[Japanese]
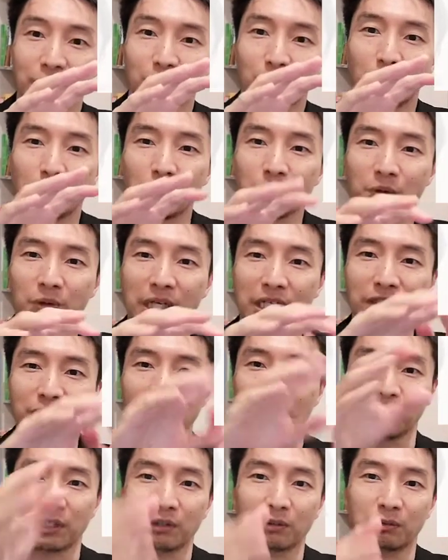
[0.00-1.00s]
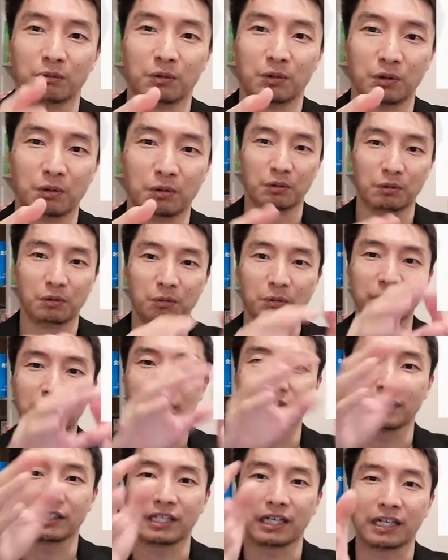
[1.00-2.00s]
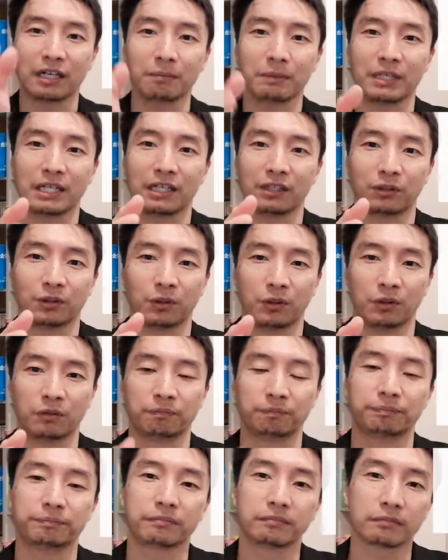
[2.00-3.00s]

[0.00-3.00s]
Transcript: ここの価値をね、思いっきり高めないと、